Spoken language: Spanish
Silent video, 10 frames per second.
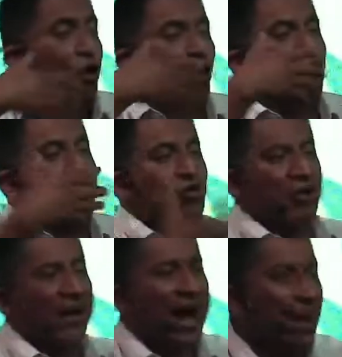
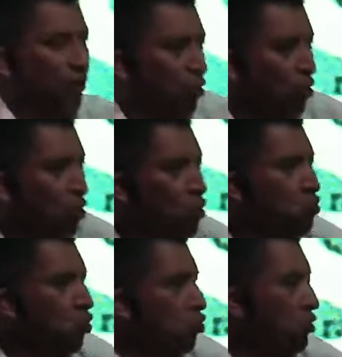otorgado
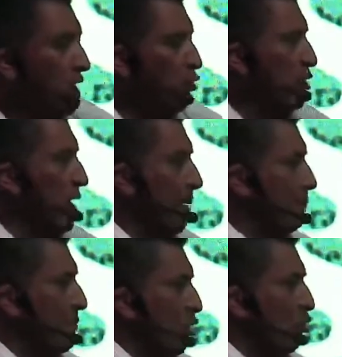una
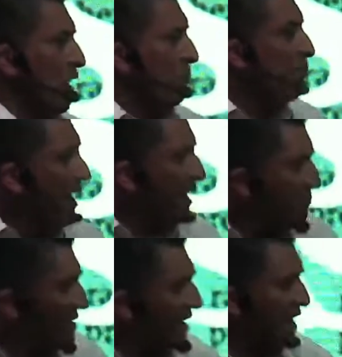una vana
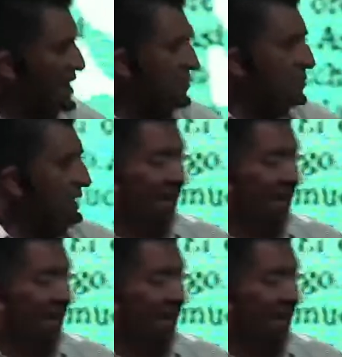manera de vivir